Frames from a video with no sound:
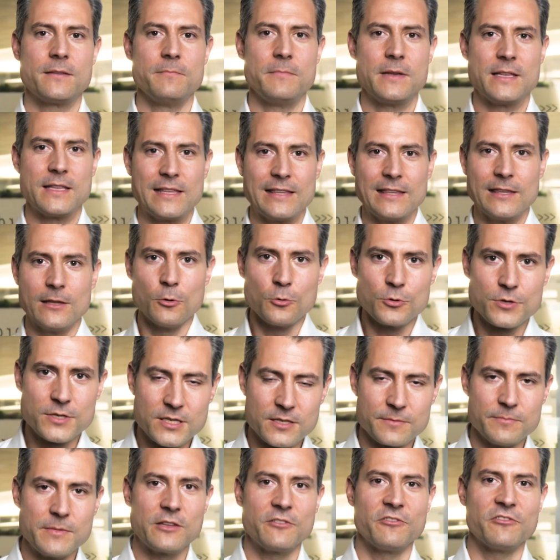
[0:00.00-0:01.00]
mit
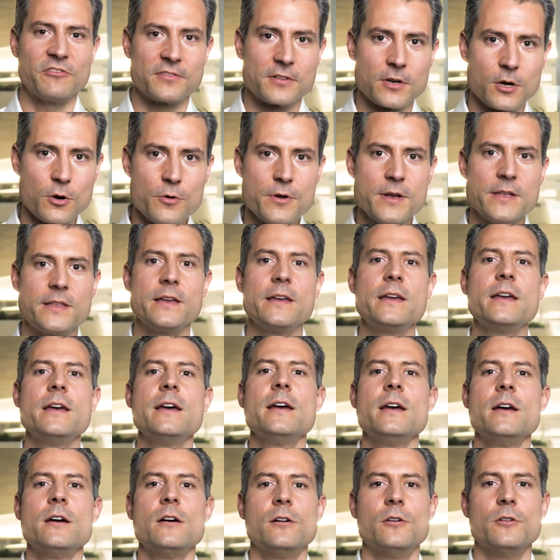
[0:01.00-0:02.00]
Lust, mit Freude
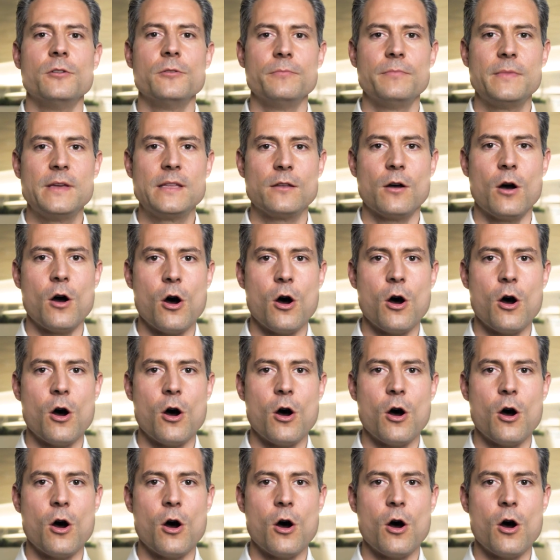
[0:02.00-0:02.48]
und mit